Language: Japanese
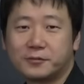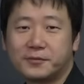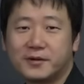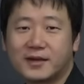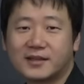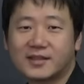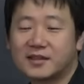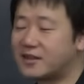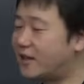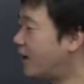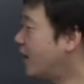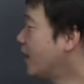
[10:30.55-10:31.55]
うふうな
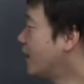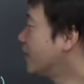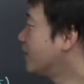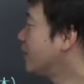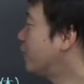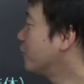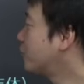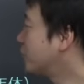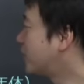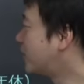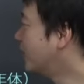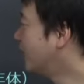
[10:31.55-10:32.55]
形で日本
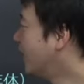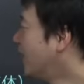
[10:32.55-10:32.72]
書紀、